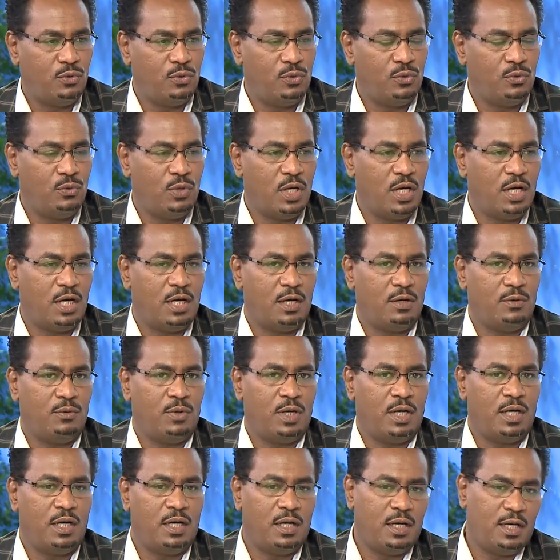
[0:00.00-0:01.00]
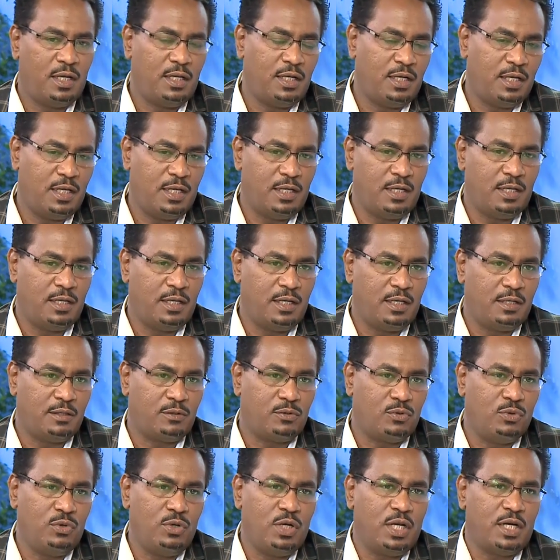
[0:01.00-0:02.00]

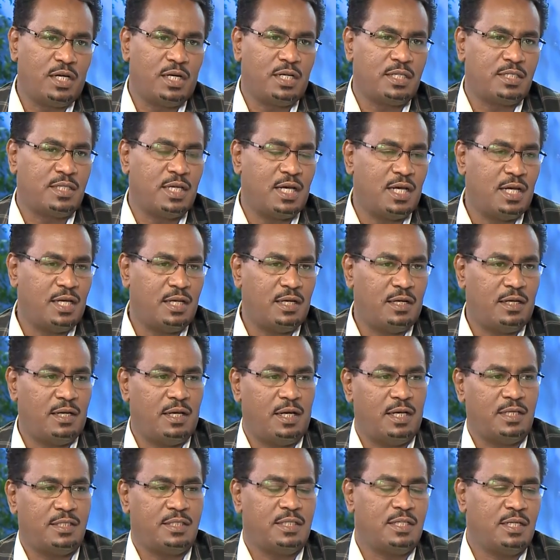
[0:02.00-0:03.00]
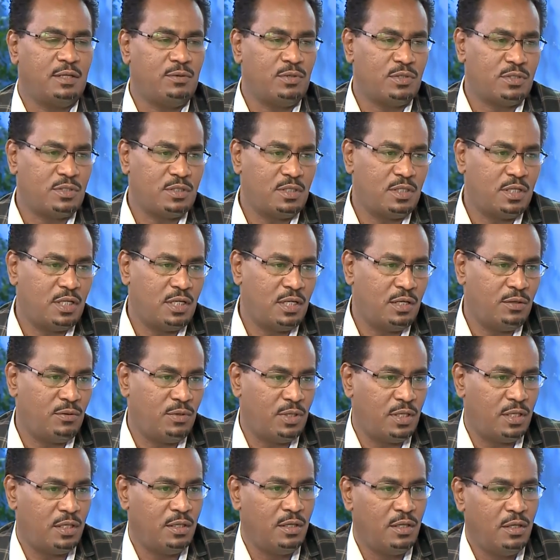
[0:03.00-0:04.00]
وكل الرسائل اللي عايزين
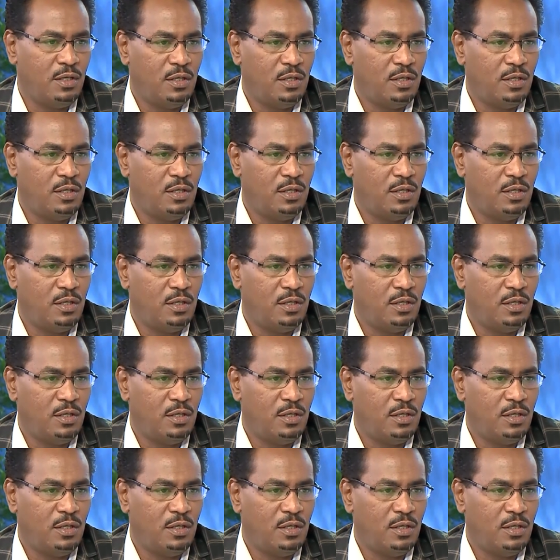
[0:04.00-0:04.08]
نوصلها